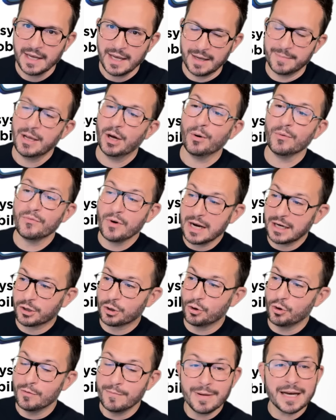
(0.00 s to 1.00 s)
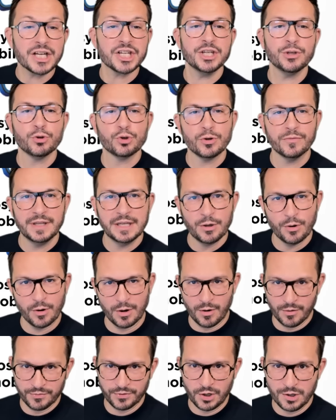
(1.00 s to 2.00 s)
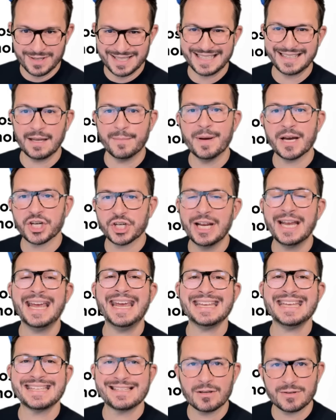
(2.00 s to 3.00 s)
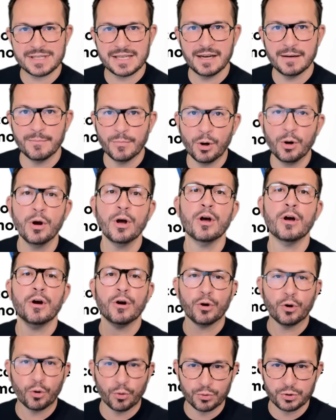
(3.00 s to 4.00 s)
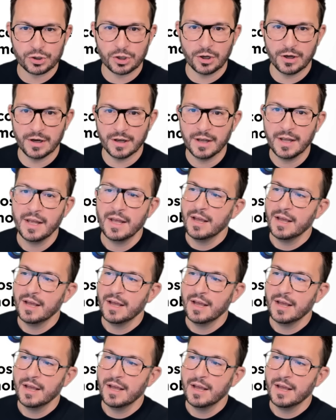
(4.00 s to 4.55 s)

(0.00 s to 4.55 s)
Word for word: Eh bien, on voit que le marché du jeu vidéo en France est un marché essentiellement console.